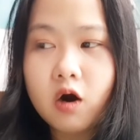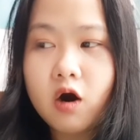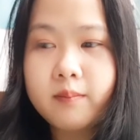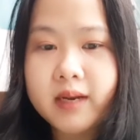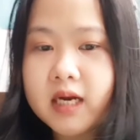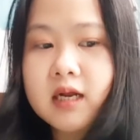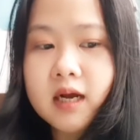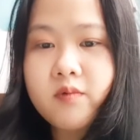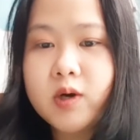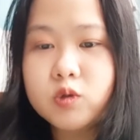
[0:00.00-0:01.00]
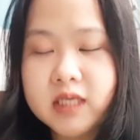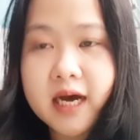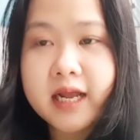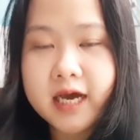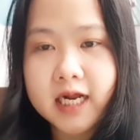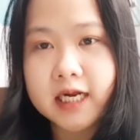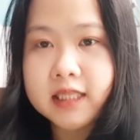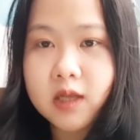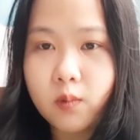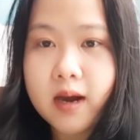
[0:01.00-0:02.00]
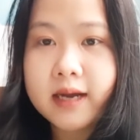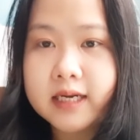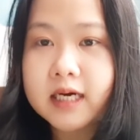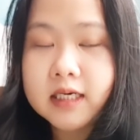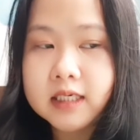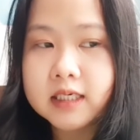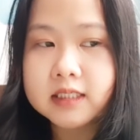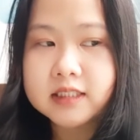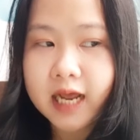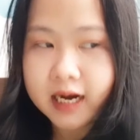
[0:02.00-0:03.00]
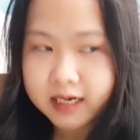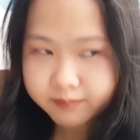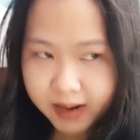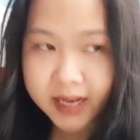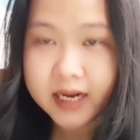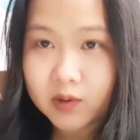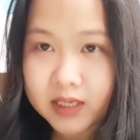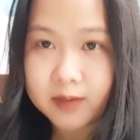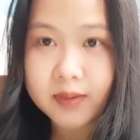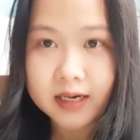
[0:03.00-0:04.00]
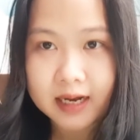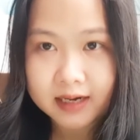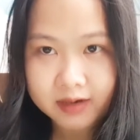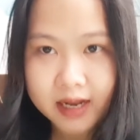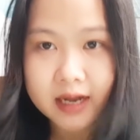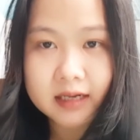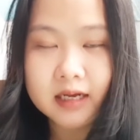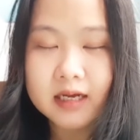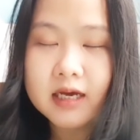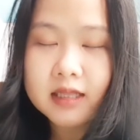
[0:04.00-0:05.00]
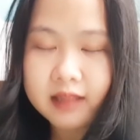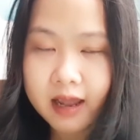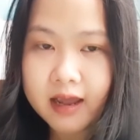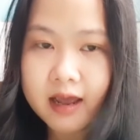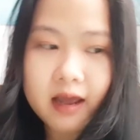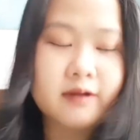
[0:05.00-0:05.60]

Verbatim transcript: ก็ไม่ได้ถึงกับว่ารู้จักอะไรขนาดนั้นแต่ว่าเนี่ยคือจะไปเกาหลีเป็นครั้งแรกแต่